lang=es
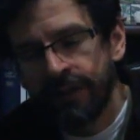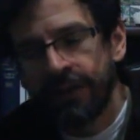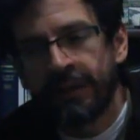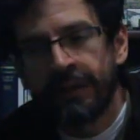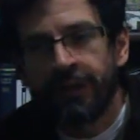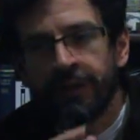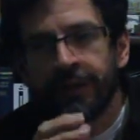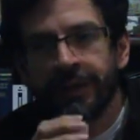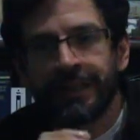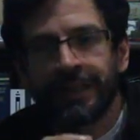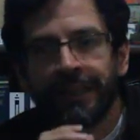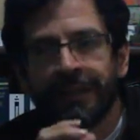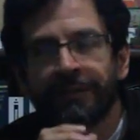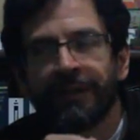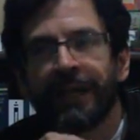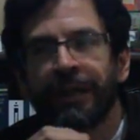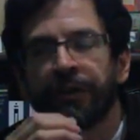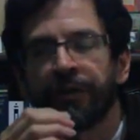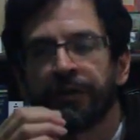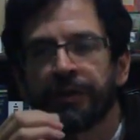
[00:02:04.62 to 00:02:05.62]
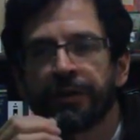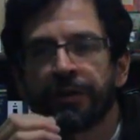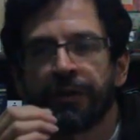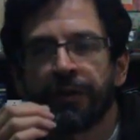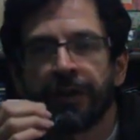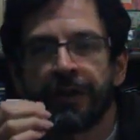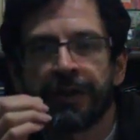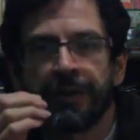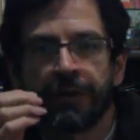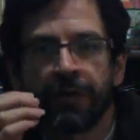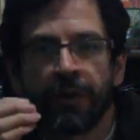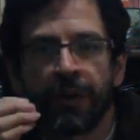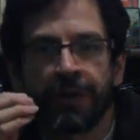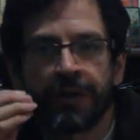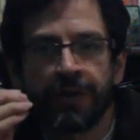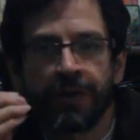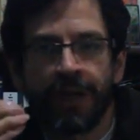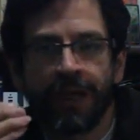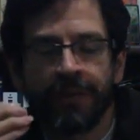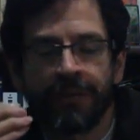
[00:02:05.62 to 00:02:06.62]
nuestro, bueno, nuestro
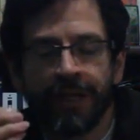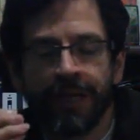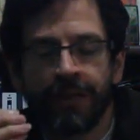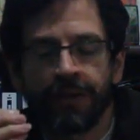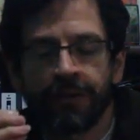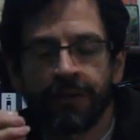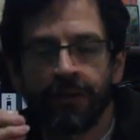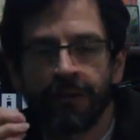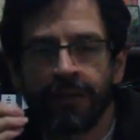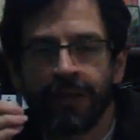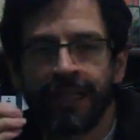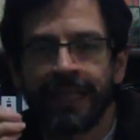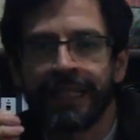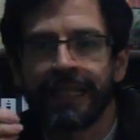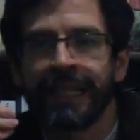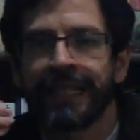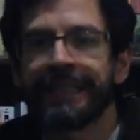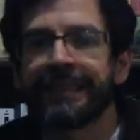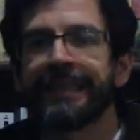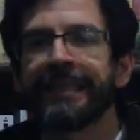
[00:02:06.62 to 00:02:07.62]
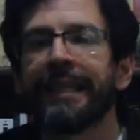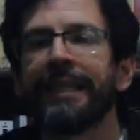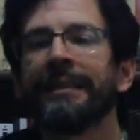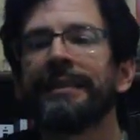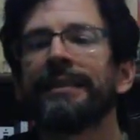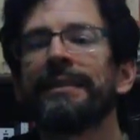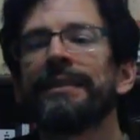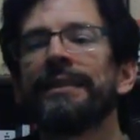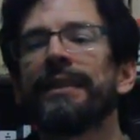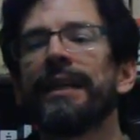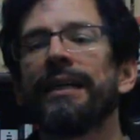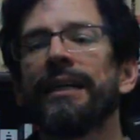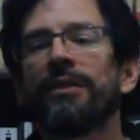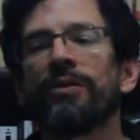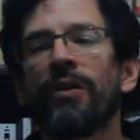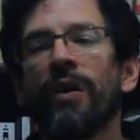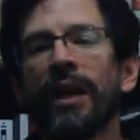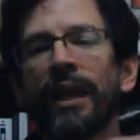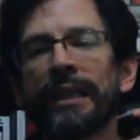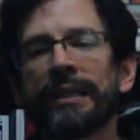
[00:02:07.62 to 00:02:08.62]
cuestionamiento de lo que es la ciencia, de
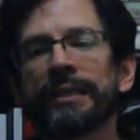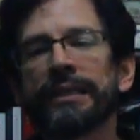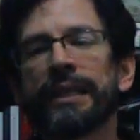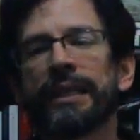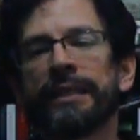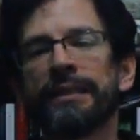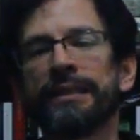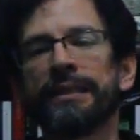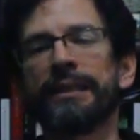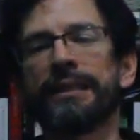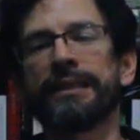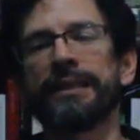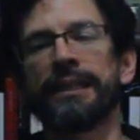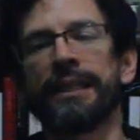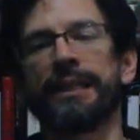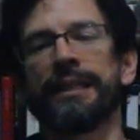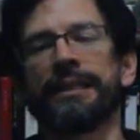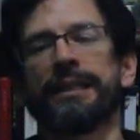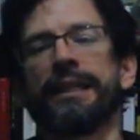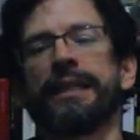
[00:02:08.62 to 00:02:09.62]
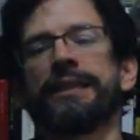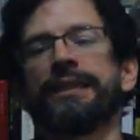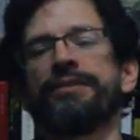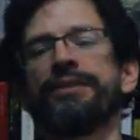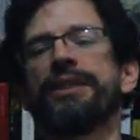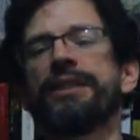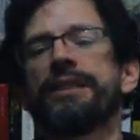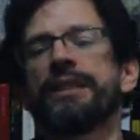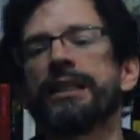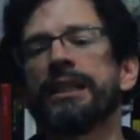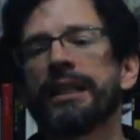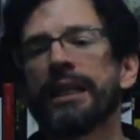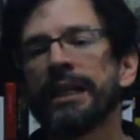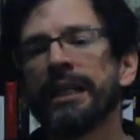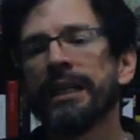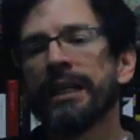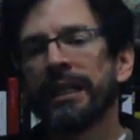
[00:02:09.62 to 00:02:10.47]
todas las ciencias, que es la física.